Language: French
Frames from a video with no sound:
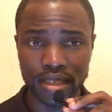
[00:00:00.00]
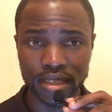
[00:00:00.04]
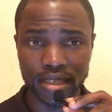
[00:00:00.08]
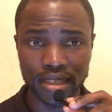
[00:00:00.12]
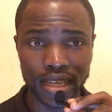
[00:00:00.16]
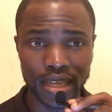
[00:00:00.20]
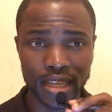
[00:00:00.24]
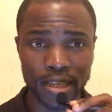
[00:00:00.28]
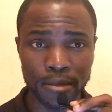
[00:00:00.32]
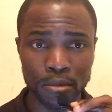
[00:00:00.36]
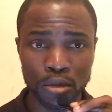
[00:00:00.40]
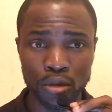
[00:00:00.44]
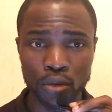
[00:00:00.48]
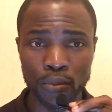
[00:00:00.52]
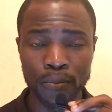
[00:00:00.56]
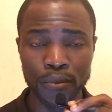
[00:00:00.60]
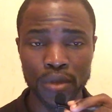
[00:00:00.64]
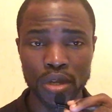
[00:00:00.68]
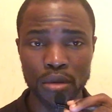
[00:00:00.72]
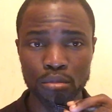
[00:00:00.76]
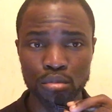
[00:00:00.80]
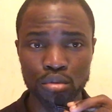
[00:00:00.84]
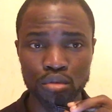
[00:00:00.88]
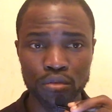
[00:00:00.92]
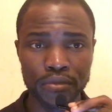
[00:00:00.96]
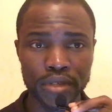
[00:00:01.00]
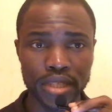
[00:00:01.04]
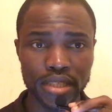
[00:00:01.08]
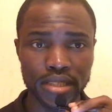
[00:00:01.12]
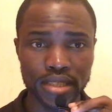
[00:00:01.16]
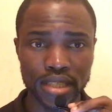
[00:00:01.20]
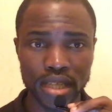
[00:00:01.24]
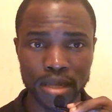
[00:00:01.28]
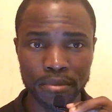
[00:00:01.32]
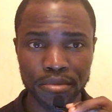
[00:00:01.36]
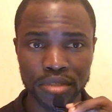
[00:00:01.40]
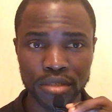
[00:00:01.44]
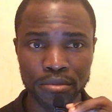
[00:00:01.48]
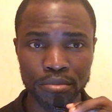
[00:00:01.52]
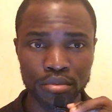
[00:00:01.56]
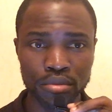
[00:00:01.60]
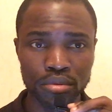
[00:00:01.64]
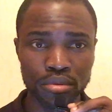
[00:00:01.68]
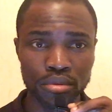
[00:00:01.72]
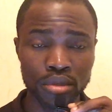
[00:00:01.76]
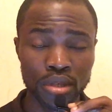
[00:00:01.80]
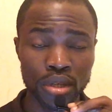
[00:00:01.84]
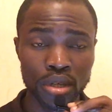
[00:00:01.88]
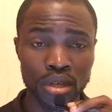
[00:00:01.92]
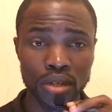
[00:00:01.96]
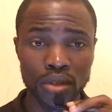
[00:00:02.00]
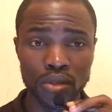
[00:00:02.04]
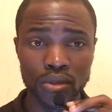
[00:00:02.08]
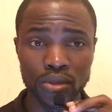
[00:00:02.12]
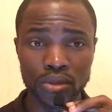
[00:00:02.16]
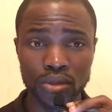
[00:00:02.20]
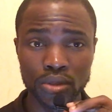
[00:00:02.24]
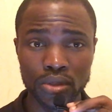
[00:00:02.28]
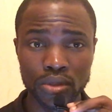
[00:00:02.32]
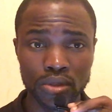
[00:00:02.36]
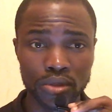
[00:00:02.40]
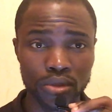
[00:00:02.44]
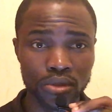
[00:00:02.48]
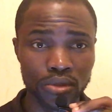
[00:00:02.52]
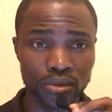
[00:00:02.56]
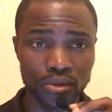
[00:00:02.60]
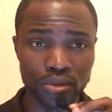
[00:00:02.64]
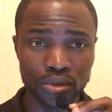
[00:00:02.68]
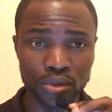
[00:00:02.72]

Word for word: carrément bouleversé un petit peu euh,